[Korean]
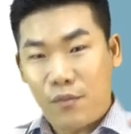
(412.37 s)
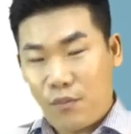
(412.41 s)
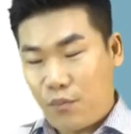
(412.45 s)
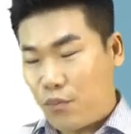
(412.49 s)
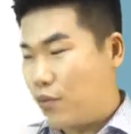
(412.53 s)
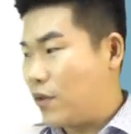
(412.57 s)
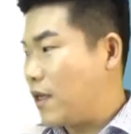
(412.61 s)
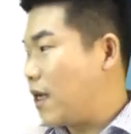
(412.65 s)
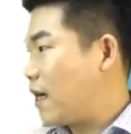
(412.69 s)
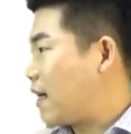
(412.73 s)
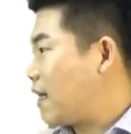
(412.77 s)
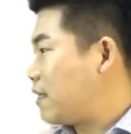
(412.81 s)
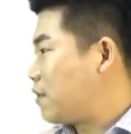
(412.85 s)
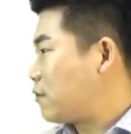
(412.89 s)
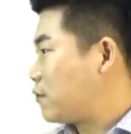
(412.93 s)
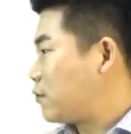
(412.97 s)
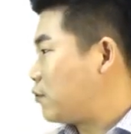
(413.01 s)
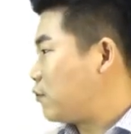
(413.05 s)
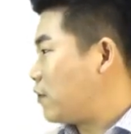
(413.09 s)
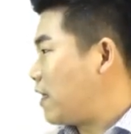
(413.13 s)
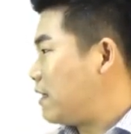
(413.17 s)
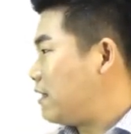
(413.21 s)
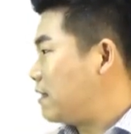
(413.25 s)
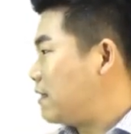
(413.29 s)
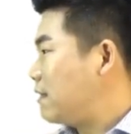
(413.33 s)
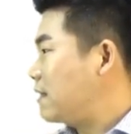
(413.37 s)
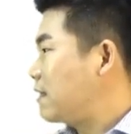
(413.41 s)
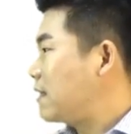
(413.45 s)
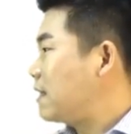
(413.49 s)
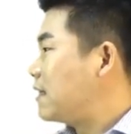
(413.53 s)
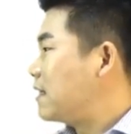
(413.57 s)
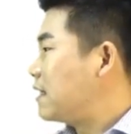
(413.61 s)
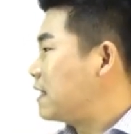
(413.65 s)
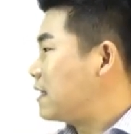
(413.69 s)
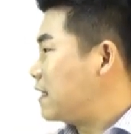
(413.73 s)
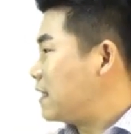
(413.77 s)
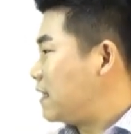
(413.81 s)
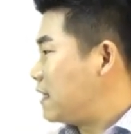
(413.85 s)
부양 가족 수에는
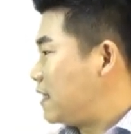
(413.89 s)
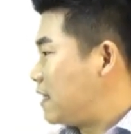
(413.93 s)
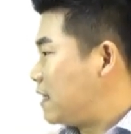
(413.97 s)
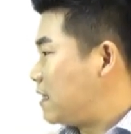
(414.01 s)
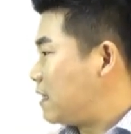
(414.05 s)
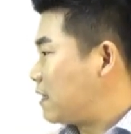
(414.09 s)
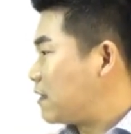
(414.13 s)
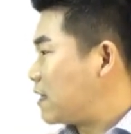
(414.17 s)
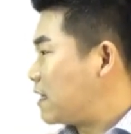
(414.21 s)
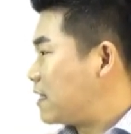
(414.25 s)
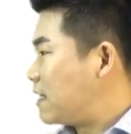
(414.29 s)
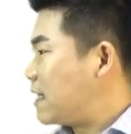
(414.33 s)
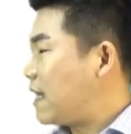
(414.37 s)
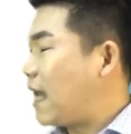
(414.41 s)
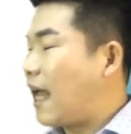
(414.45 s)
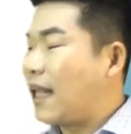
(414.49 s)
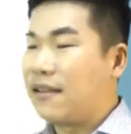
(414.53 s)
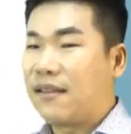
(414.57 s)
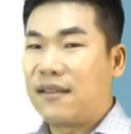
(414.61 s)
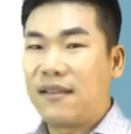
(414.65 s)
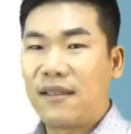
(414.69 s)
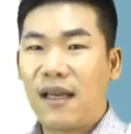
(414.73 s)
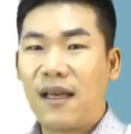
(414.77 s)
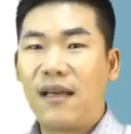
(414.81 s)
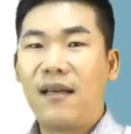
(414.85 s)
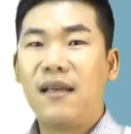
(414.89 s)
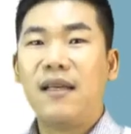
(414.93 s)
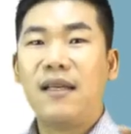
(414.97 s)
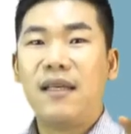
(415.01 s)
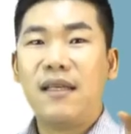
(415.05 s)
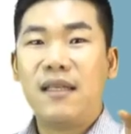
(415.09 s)
인정되지 않는다.